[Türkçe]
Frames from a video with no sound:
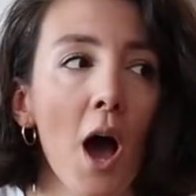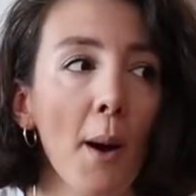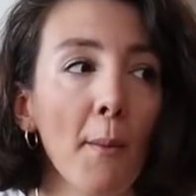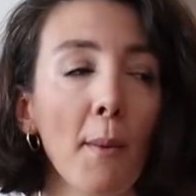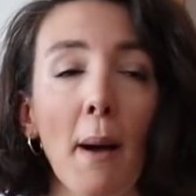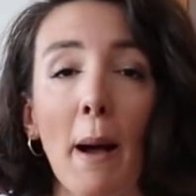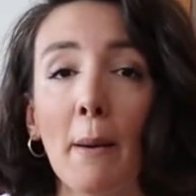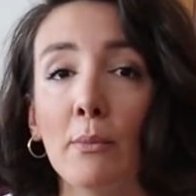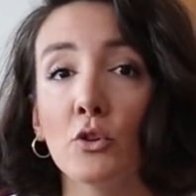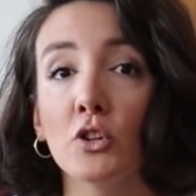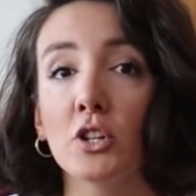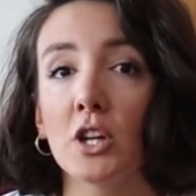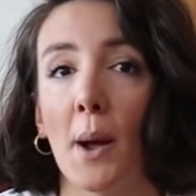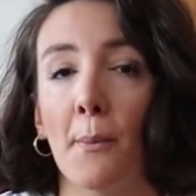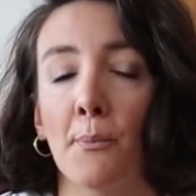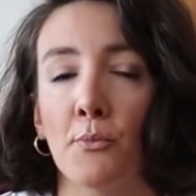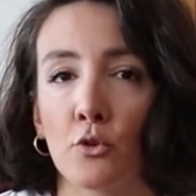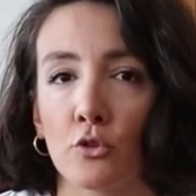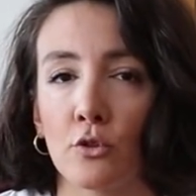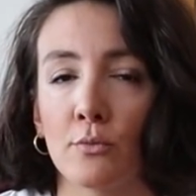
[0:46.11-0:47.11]
Ama ben bunları
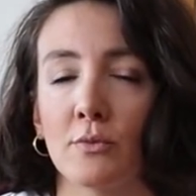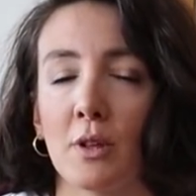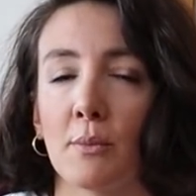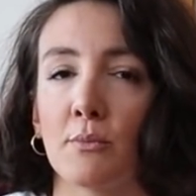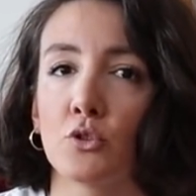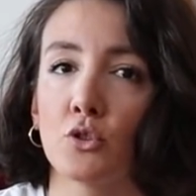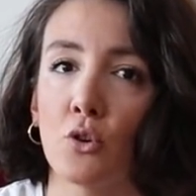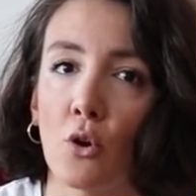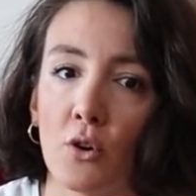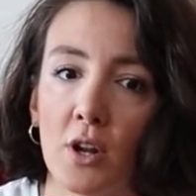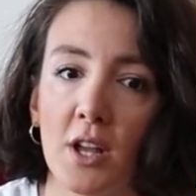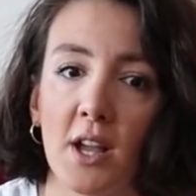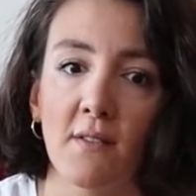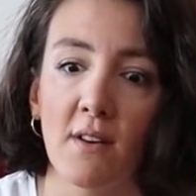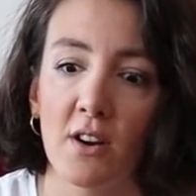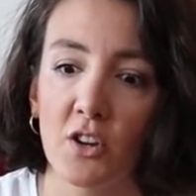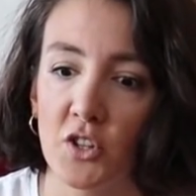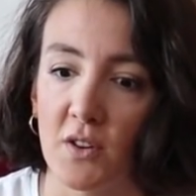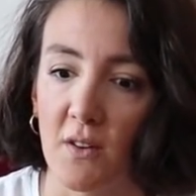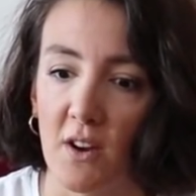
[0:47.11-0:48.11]
yapmıyordum. Tabii sonra
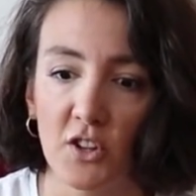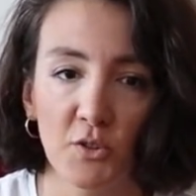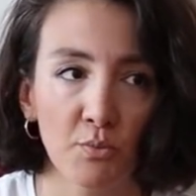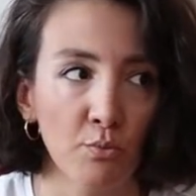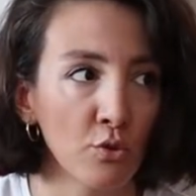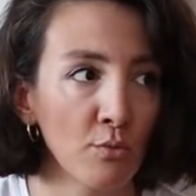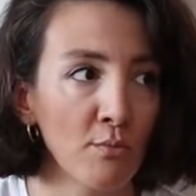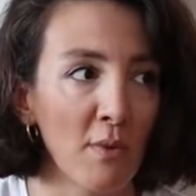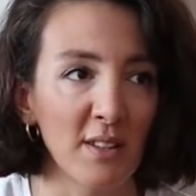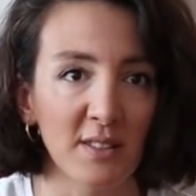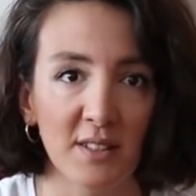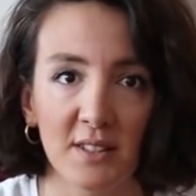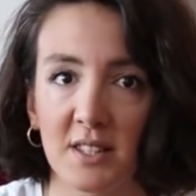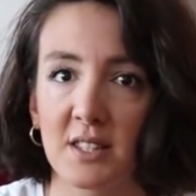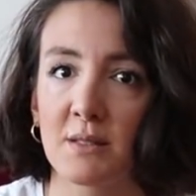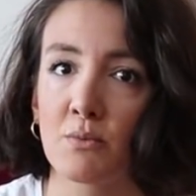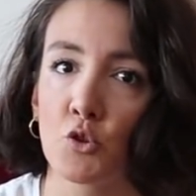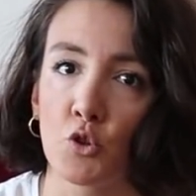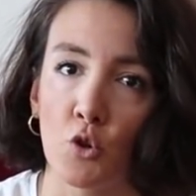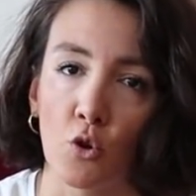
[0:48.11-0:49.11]
yavaş yavaş bunun
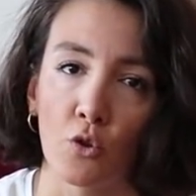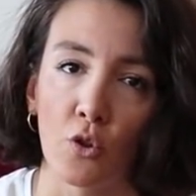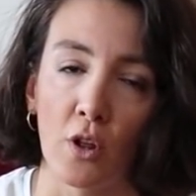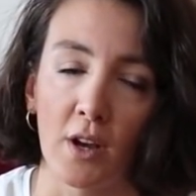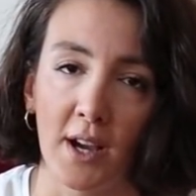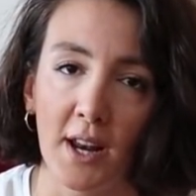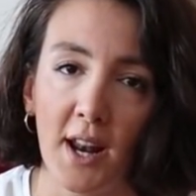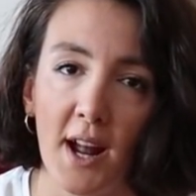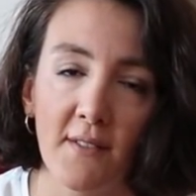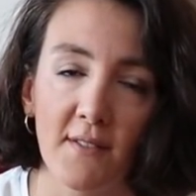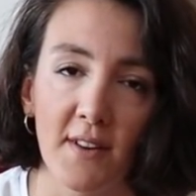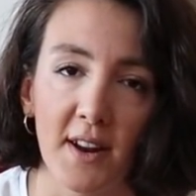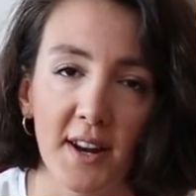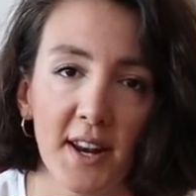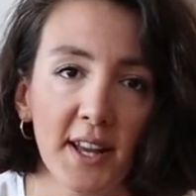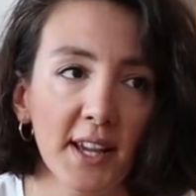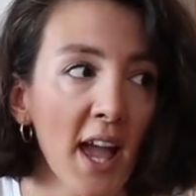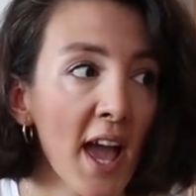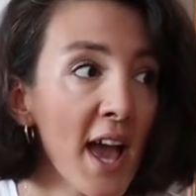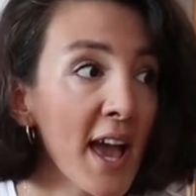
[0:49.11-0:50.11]
mantıksız bir şey olduğuna karar
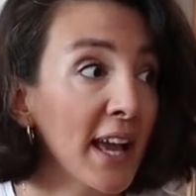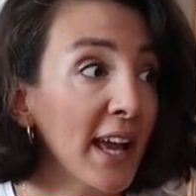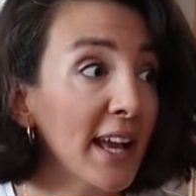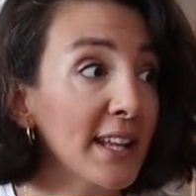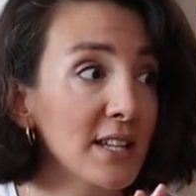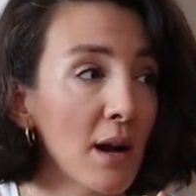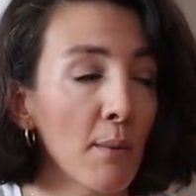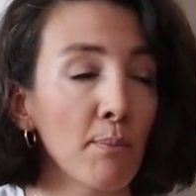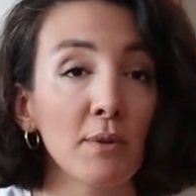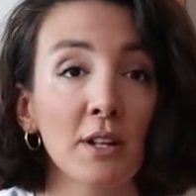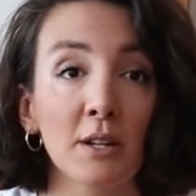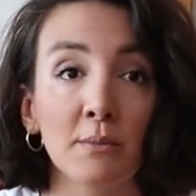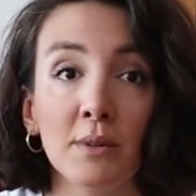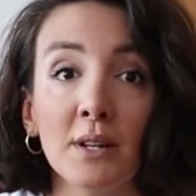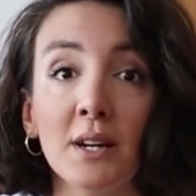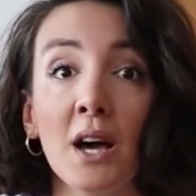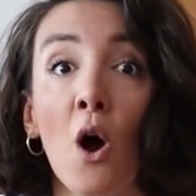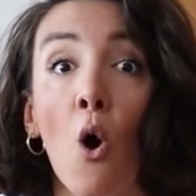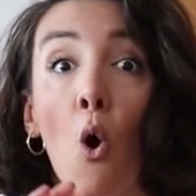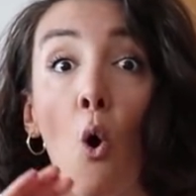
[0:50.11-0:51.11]
vererek
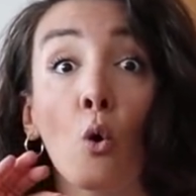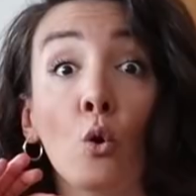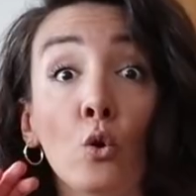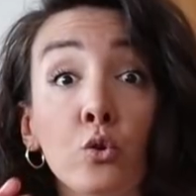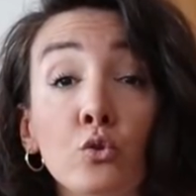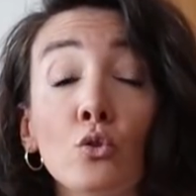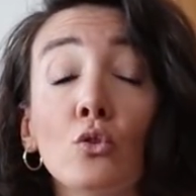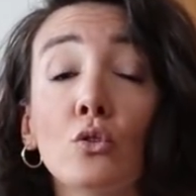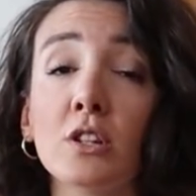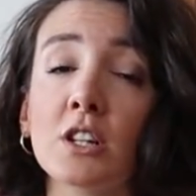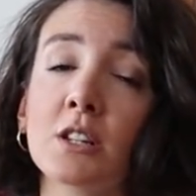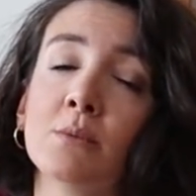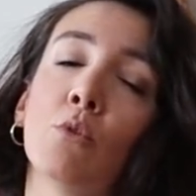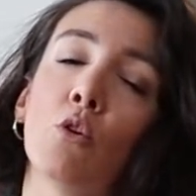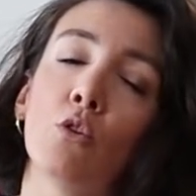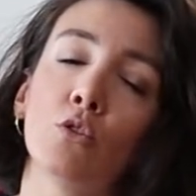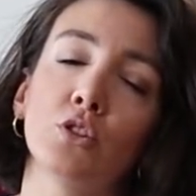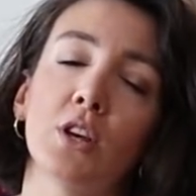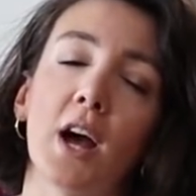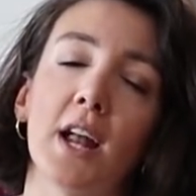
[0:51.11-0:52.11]
kitaplarımı,
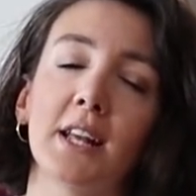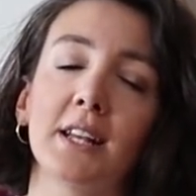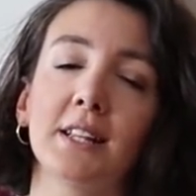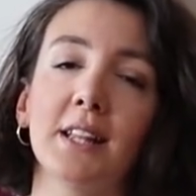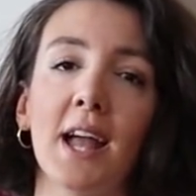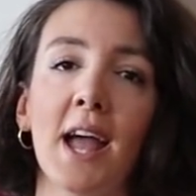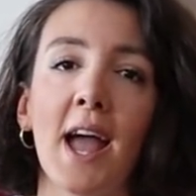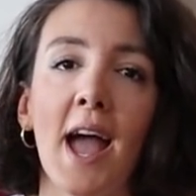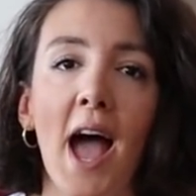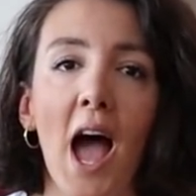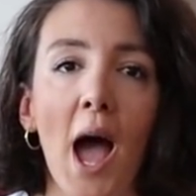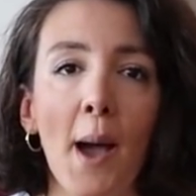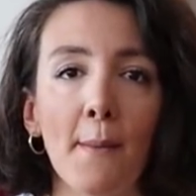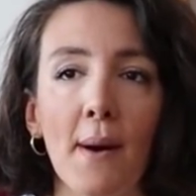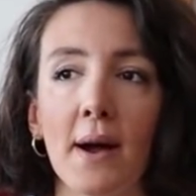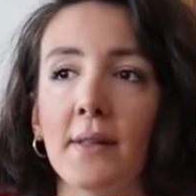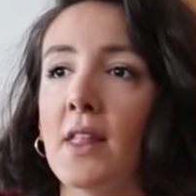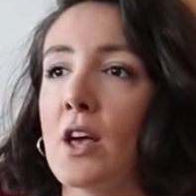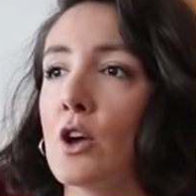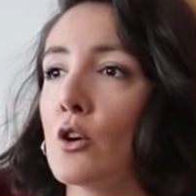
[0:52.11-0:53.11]
okuduklarımı özellikle
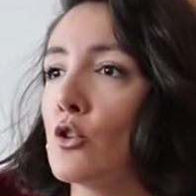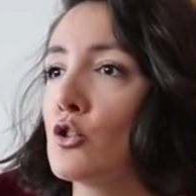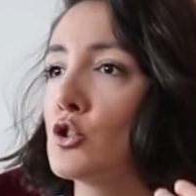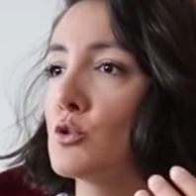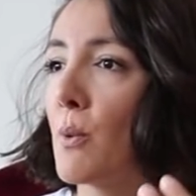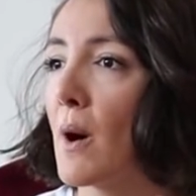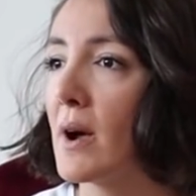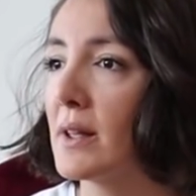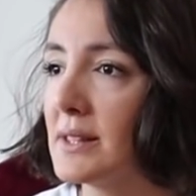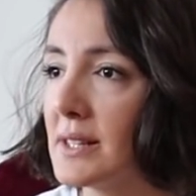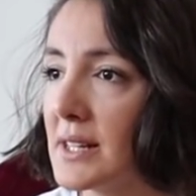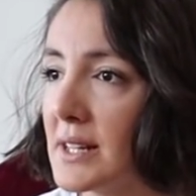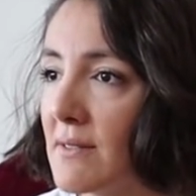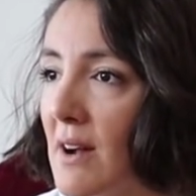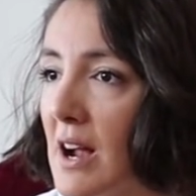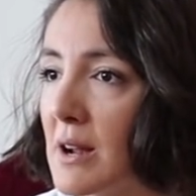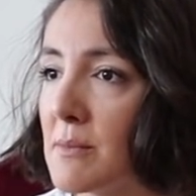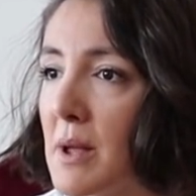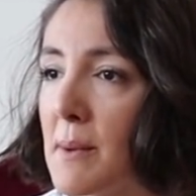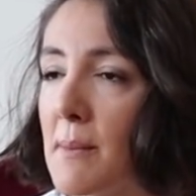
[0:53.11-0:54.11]
hemen kütüphanelere
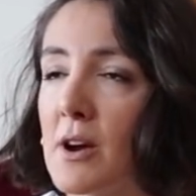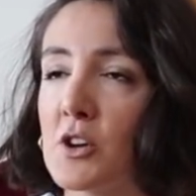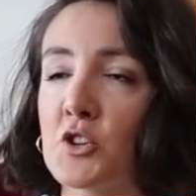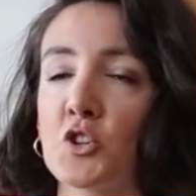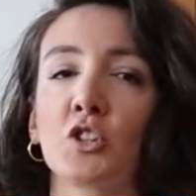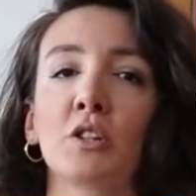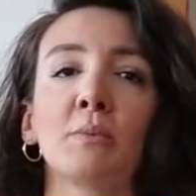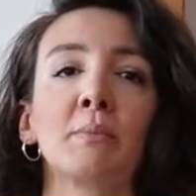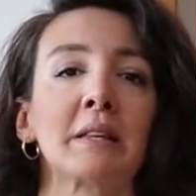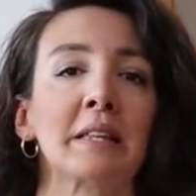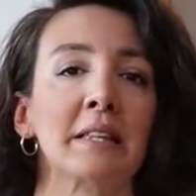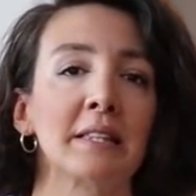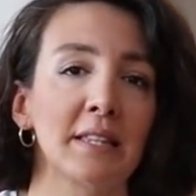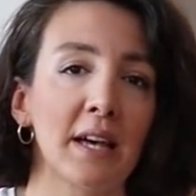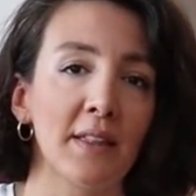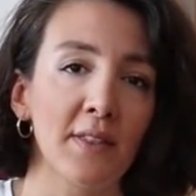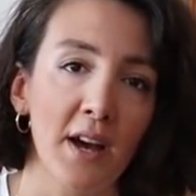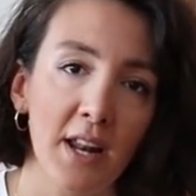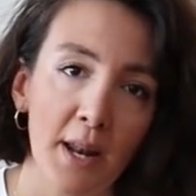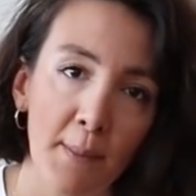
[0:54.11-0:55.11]
vermeye başladım.
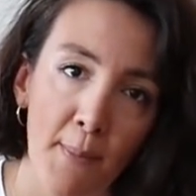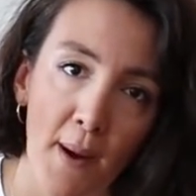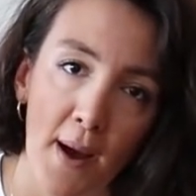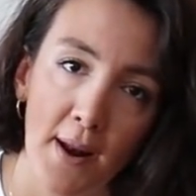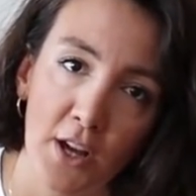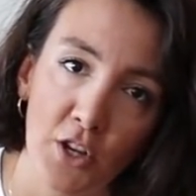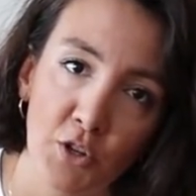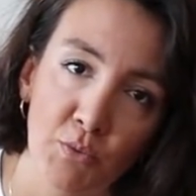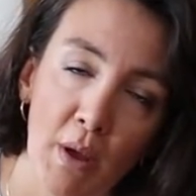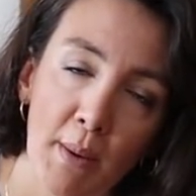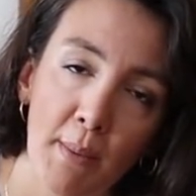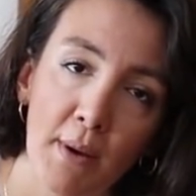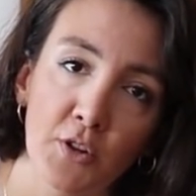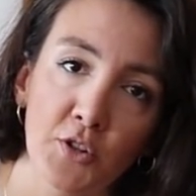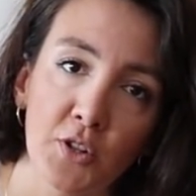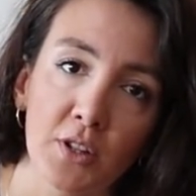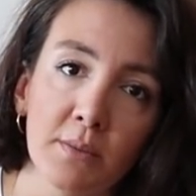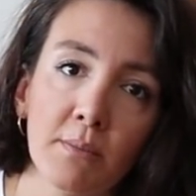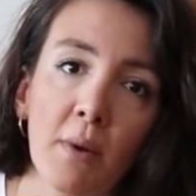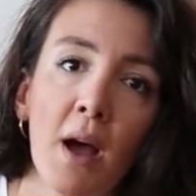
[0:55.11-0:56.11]
insanlarla paylaşmaya
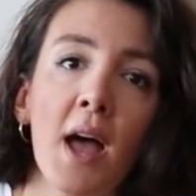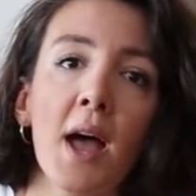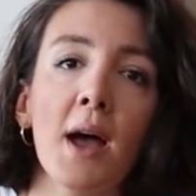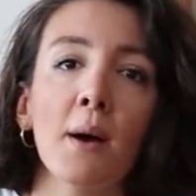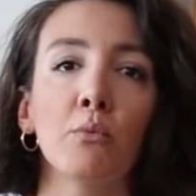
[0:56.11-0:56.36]
başladım.